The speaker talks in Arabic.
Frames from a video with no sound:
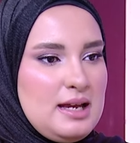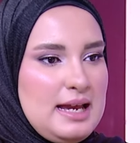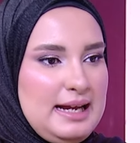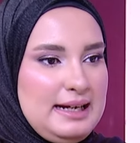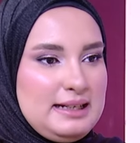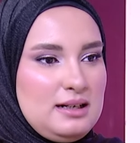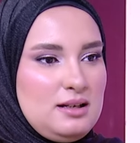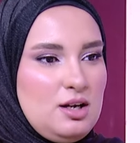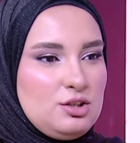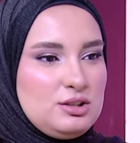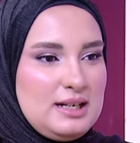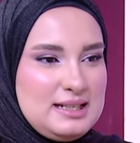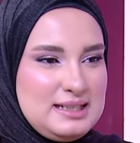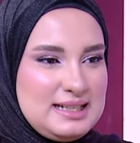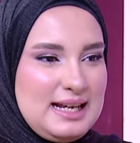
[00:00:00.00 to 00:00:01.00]
احكي لنا
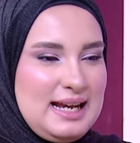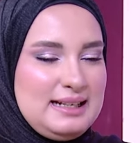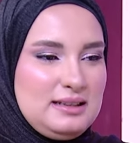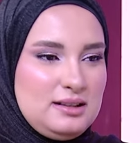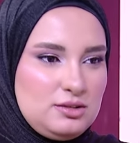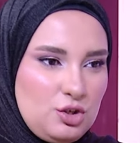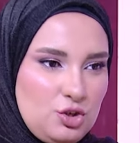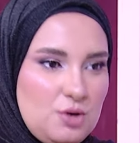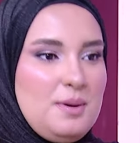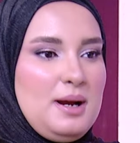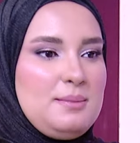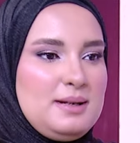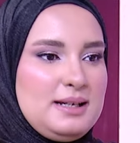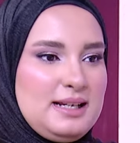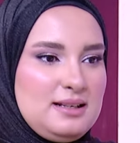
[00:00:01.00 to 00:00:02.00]
اكتر انت كان عندك تجربه
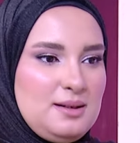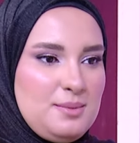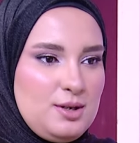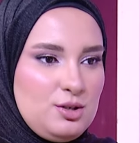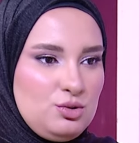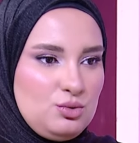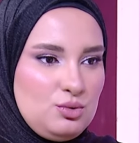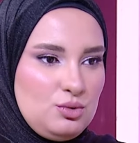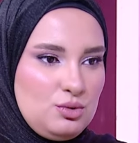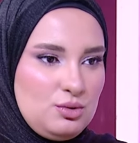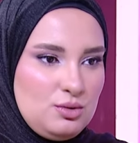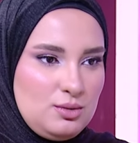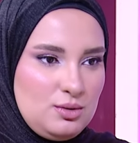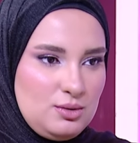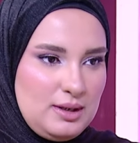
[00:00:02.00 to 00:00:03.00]
قبل كده
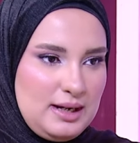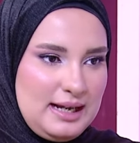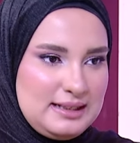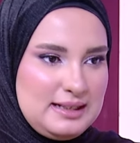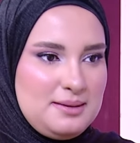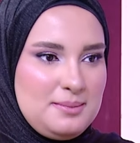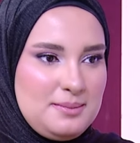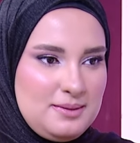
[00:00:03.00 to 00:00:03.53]
برضو عن ال...